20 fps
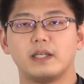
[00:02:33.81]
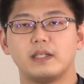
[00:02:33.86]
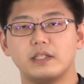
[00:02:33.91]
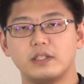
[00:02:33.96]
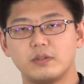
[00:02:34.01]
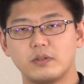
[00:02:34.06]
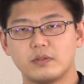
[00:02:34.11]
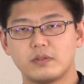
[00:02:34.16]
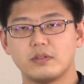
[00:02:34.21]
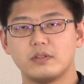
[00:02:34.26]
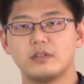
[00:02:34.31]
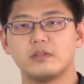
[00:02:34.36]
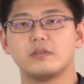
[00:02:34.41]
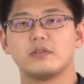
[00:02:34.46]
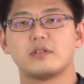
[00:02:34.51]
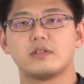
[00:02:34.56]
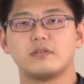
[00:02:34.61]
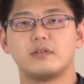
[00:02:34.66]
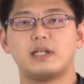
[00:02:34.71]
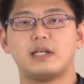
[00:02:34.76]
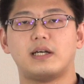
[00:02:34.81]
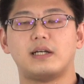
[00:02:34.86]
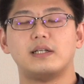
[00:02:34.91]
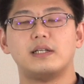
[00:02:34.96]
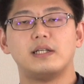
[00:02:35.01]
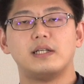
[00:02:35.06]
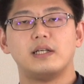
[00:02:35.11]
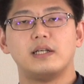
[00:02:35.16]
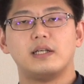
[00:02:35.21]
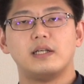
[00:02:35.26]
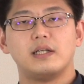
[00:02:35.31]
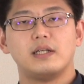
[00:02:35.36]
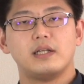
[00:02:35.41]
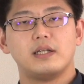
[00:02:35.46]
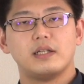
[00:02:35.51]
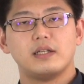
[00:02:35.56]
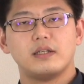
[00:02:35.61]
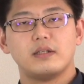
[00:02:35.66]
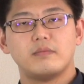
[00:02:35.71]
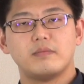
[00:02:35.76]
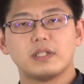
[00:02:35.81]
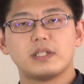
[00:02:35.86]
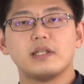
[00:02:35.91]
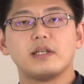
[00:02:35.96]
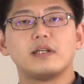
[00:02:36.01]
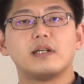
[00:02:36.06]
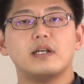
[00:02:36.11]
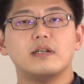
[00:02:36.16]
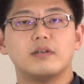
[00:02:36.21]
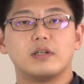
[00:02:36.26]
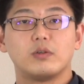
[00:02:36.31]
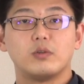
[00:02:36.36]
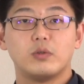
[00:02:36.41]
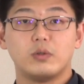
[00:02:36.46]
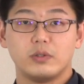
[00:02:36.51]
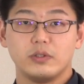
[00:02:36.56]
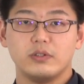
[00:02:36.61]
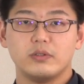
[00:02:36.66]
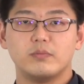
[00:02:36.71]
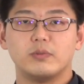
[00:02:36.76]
一つ一つは世界はこうい